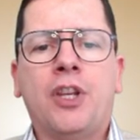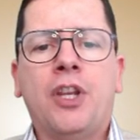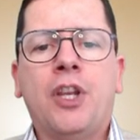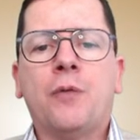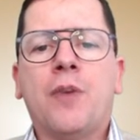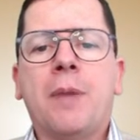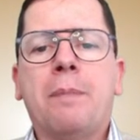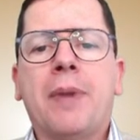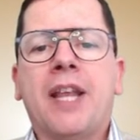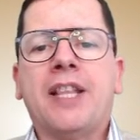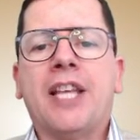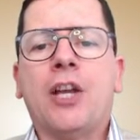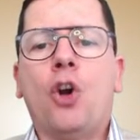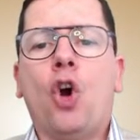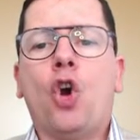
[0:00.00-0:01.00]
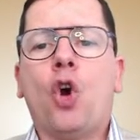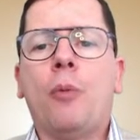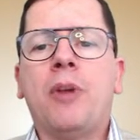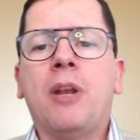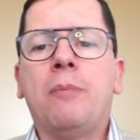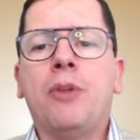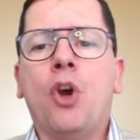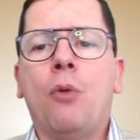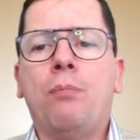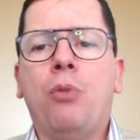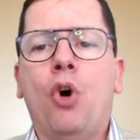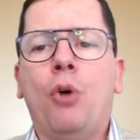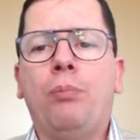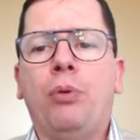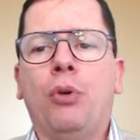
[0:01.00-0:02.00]
Vi prenderò come il mio
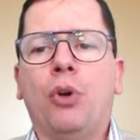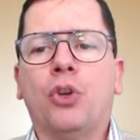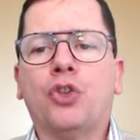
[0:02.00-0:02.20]
popolo,